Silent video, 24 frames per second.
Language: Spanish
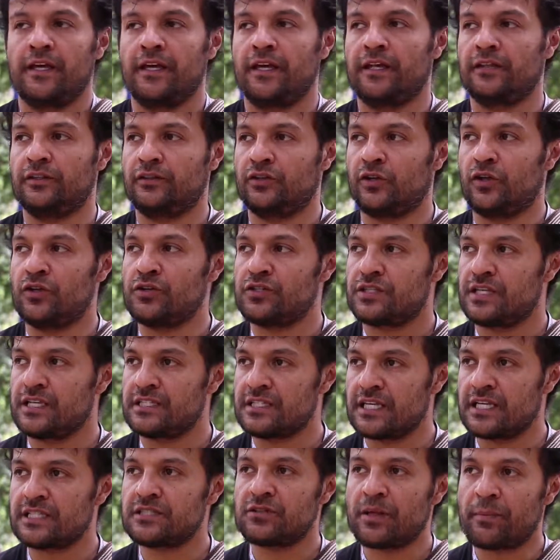
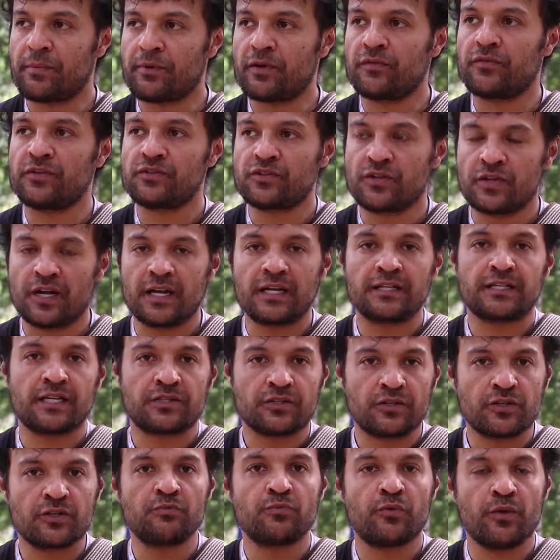Entonces esta
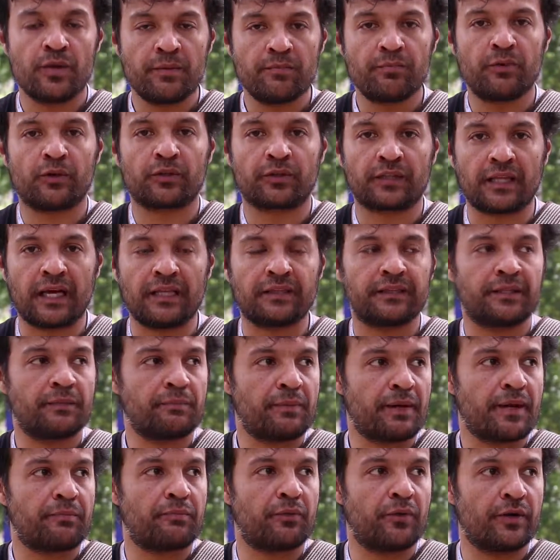profesionalización es muy importante
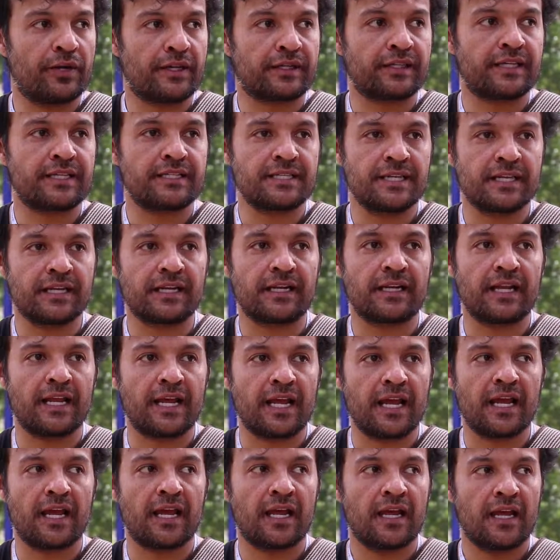para poder
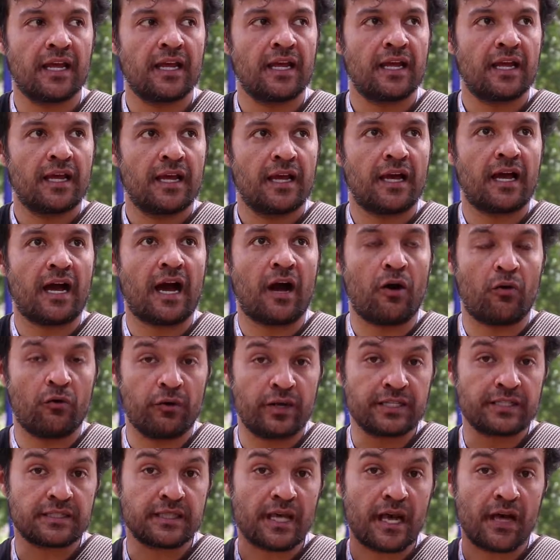decirle a
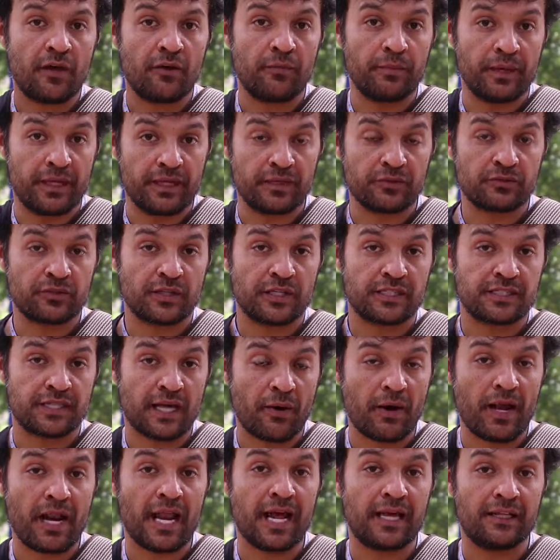un Estado, mire, usted está
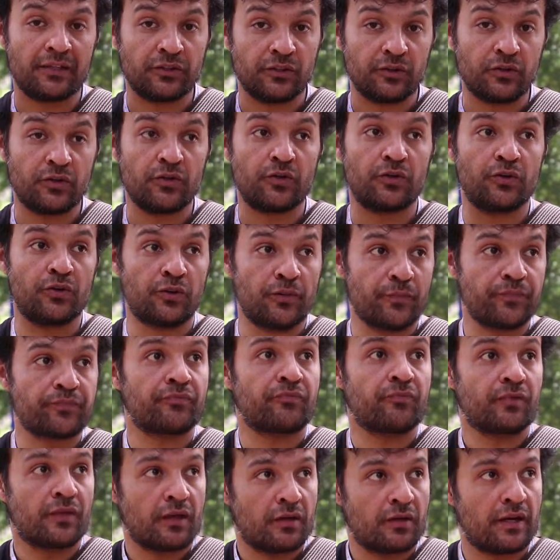avalando
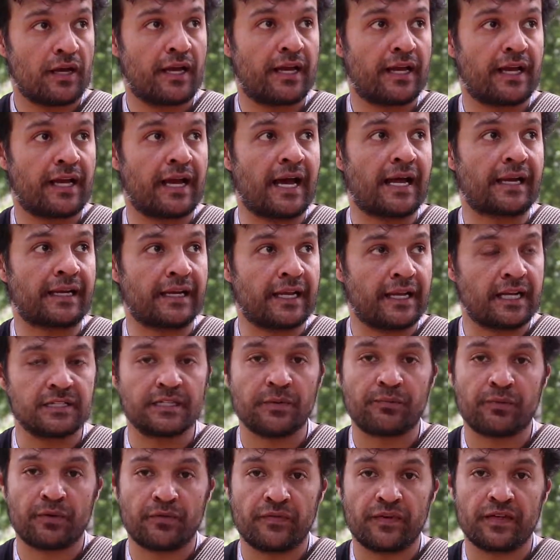carreras
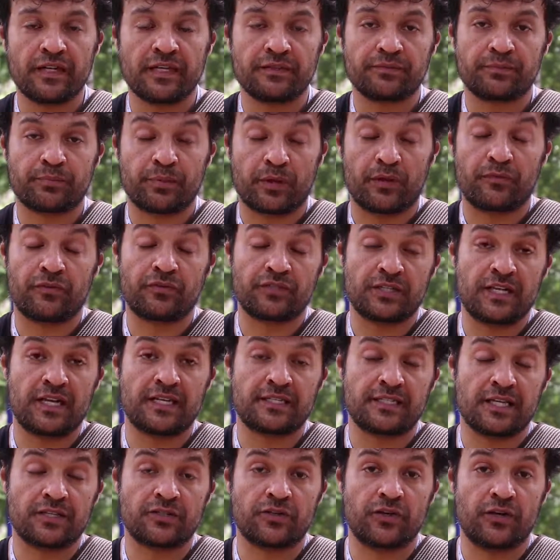de
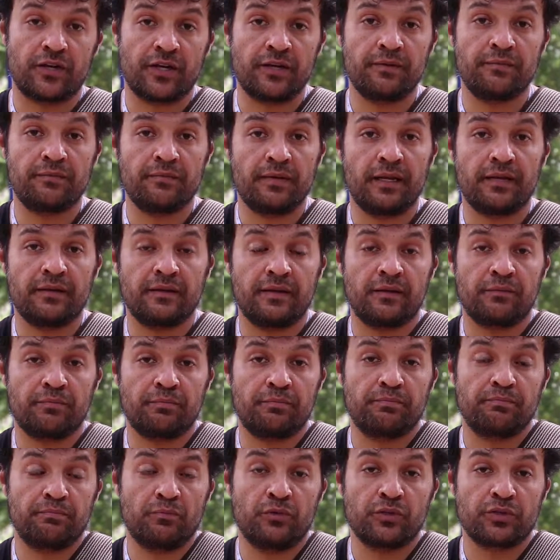profesionalización
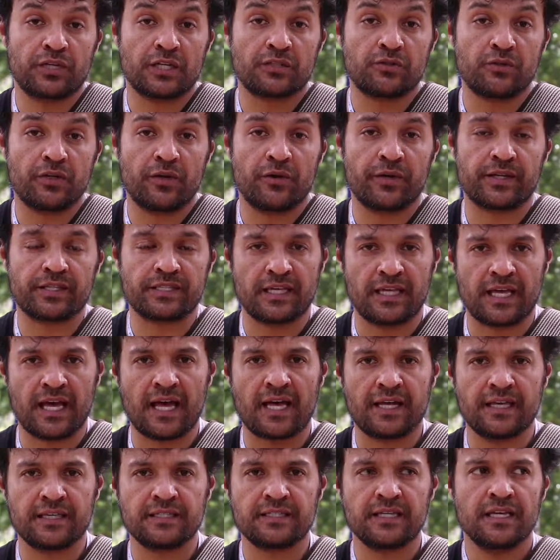en, muchas
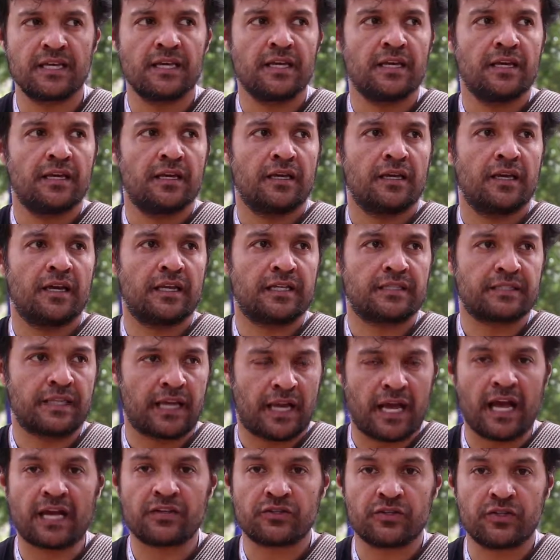universidades, en
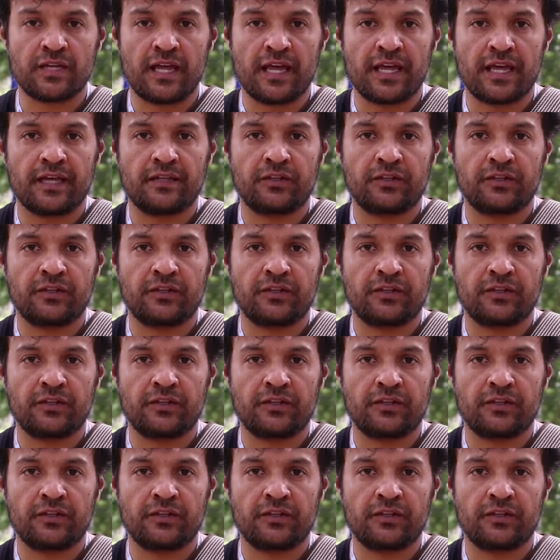este caso la de